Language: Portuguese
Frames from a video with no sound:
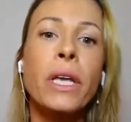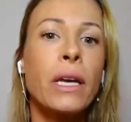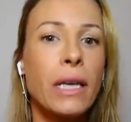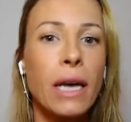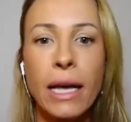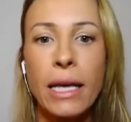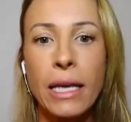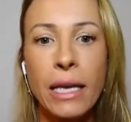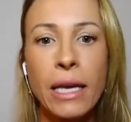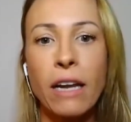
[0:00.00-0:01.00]
E
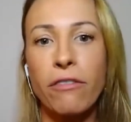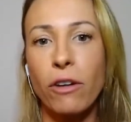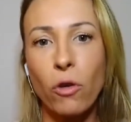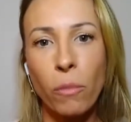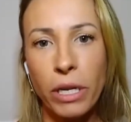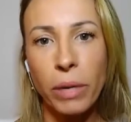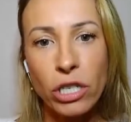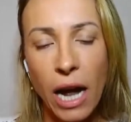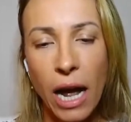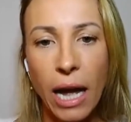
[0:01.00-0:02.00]
aí ela falou com o
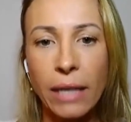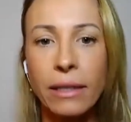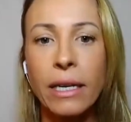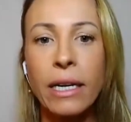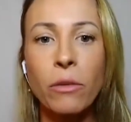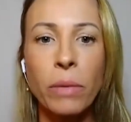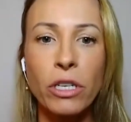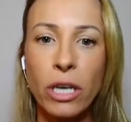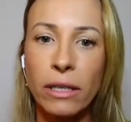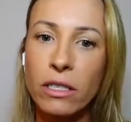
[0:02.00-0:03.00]
pediatra e o
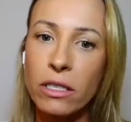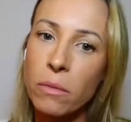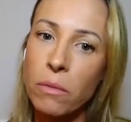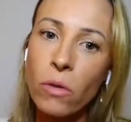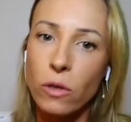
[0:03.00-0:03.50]
pediatra disse: Bom,